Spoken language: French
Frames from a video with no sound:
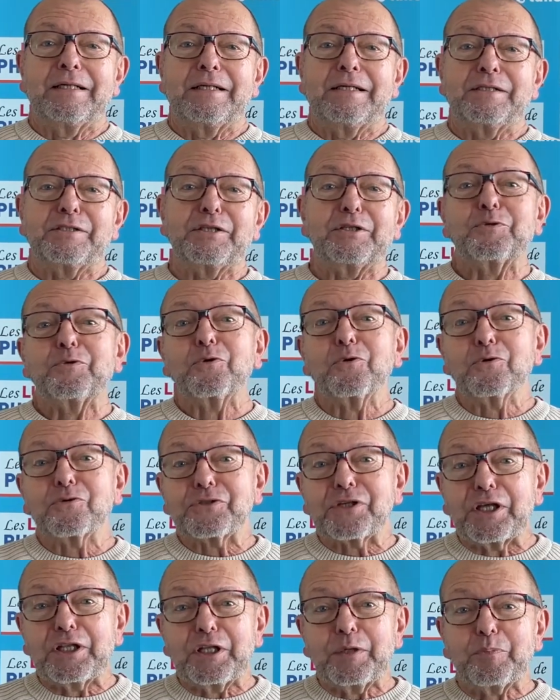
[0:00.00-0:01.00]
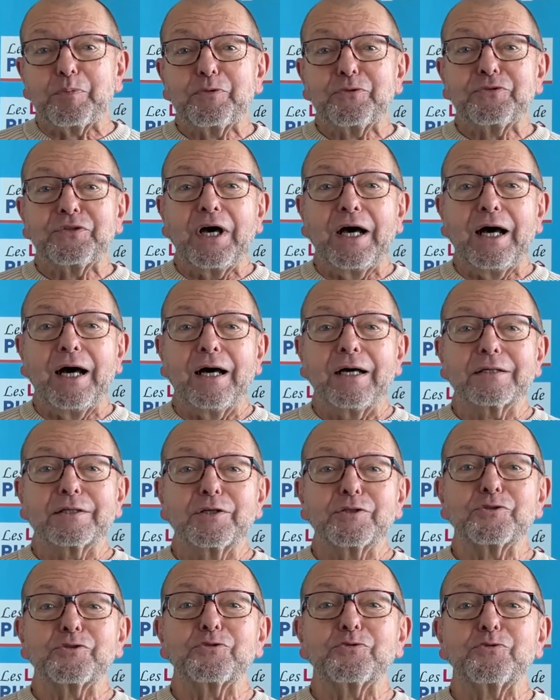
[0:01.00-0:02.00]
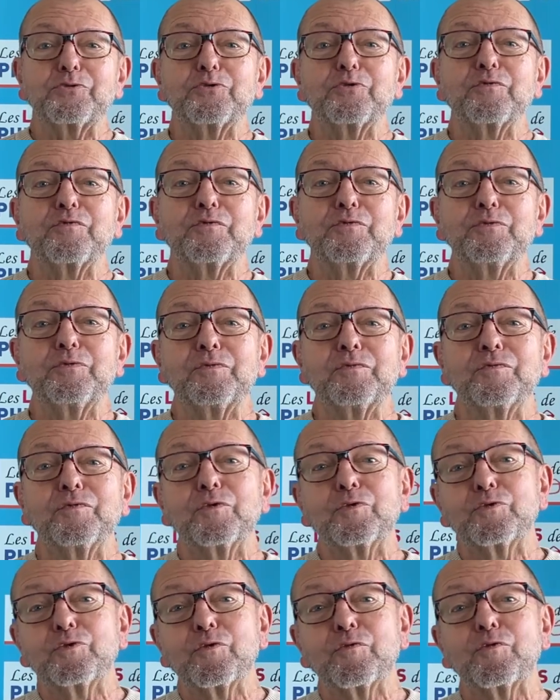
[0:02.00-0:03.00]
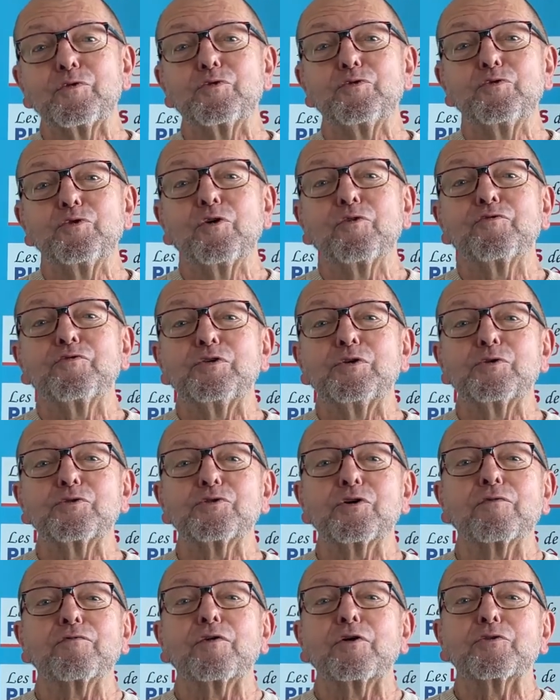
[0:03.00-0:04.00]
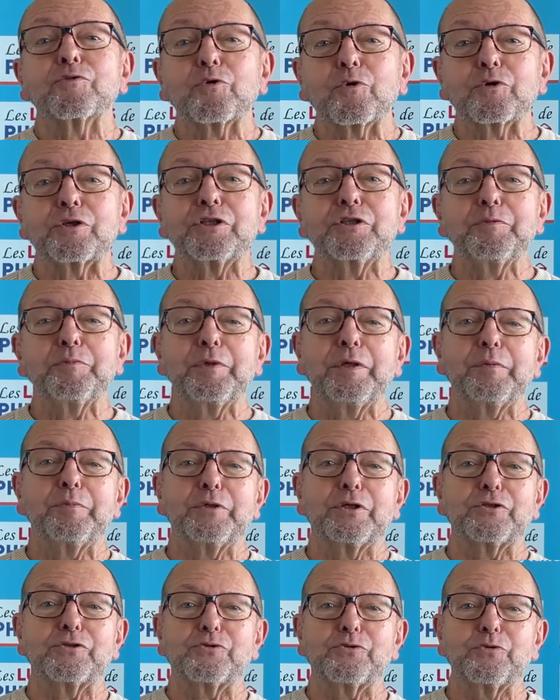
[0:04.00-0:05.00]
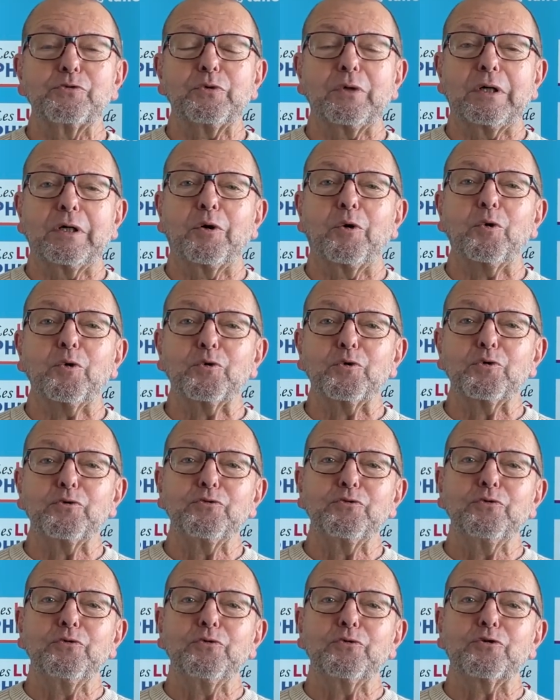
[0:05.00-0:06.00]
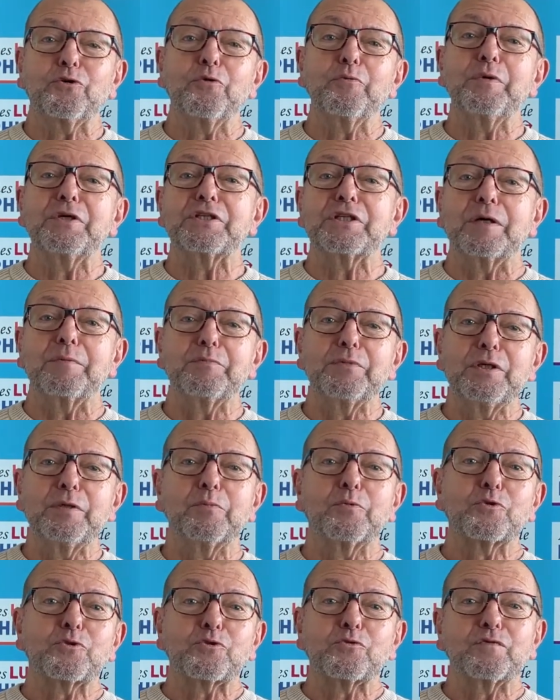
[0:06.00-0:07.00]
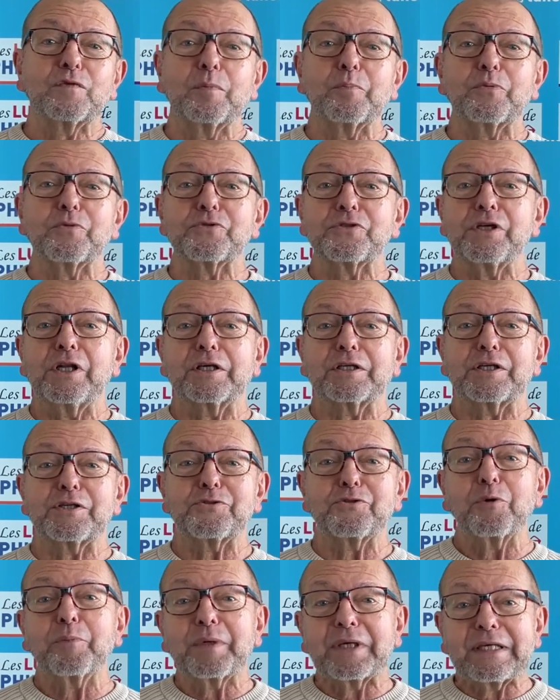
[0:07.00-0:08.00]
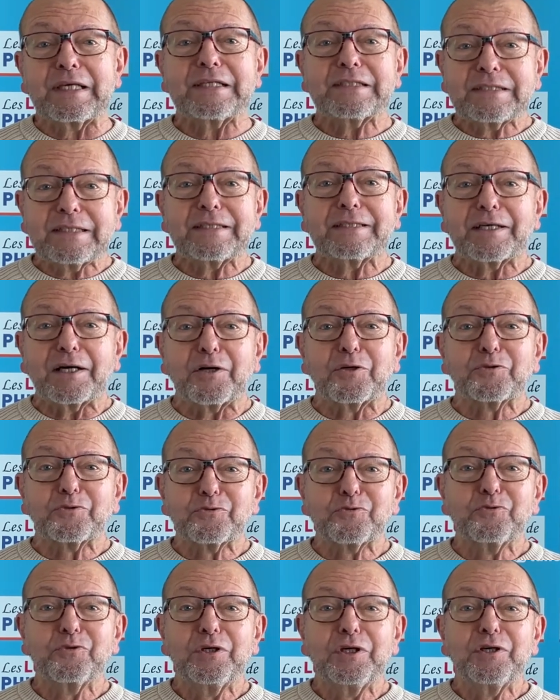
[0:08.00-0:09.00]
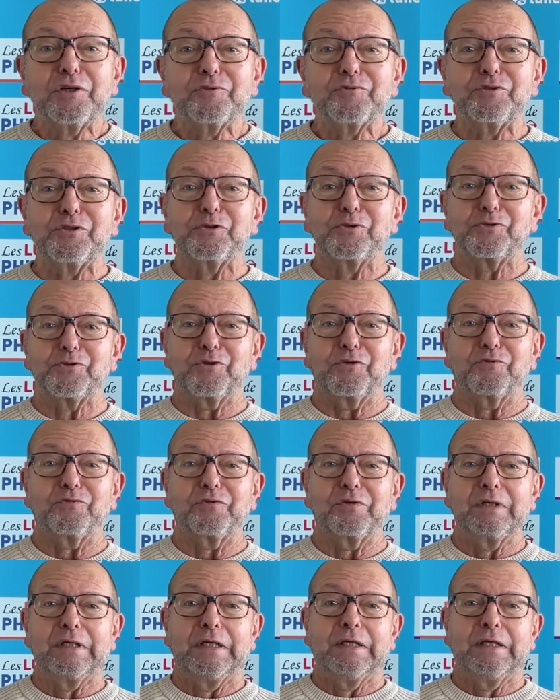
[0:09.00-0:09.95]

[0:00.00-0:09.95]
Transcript: C'est de longues années plus tard, quand je suis devenu, devenu un philosophe, entre guillemets bien sûr, reconnu, que mes amis m'ont souvent posé la question Mais qu'est-ce qui t'a rendu philosophe